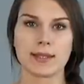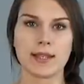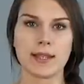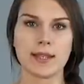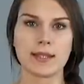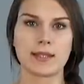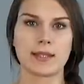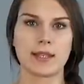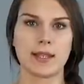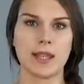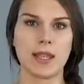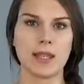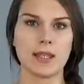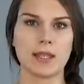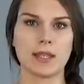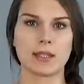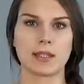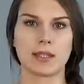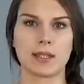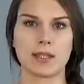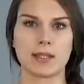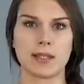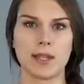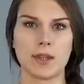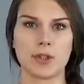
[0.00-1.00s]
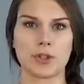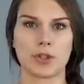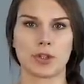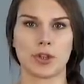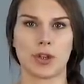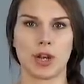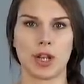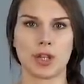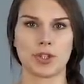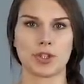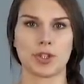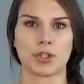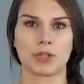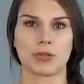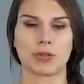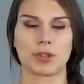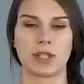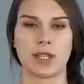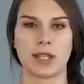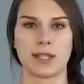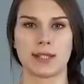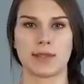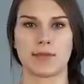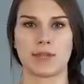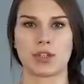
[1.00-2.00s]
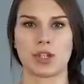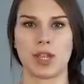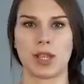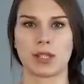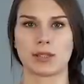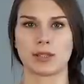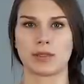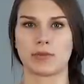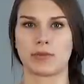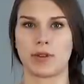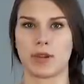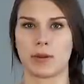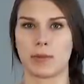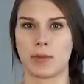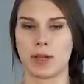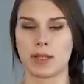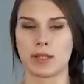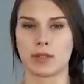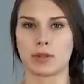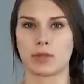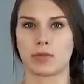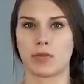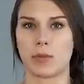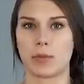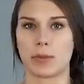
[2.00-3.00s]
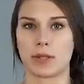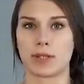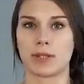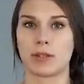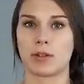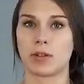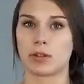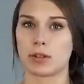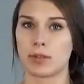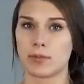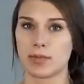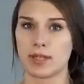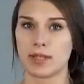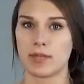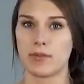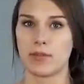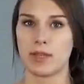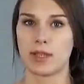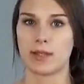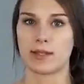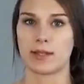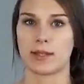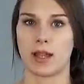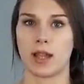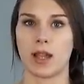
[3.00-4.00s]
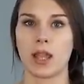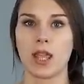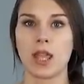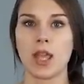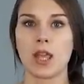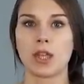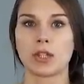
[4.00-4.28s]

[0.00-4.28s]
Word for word: Знаете, я не отрицаю, что Russia Today освещает информацию в определенном свете,